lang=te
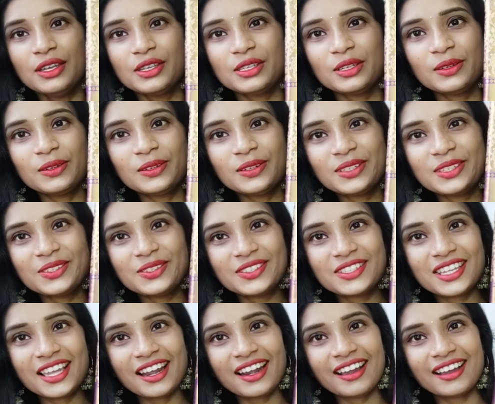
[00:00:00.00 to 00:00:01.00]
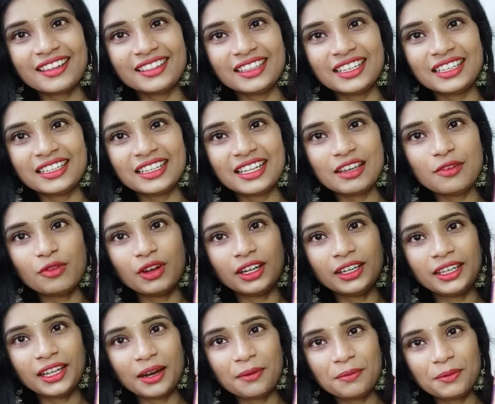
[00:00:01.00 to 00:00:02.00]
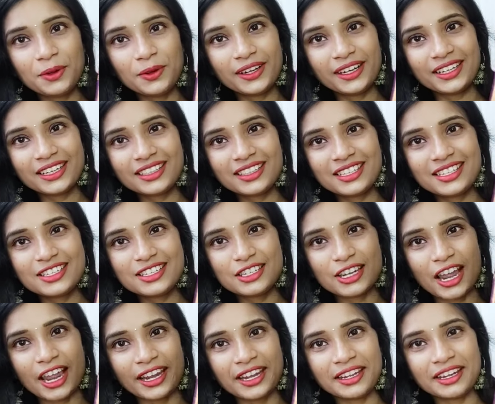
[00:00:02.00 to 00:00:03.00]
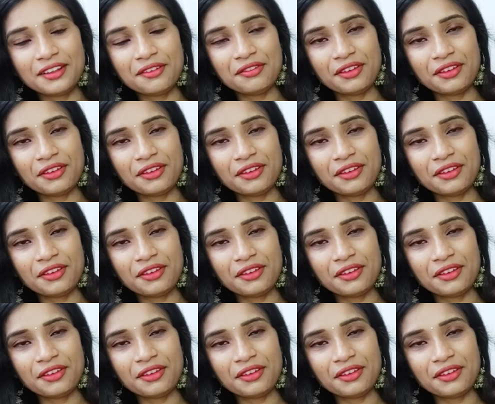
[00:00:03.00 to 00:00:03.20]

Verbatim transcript: సో చూసారా దీనిది వన్ గ్రామ్ గోల్డ్ అంటే దీని షైనే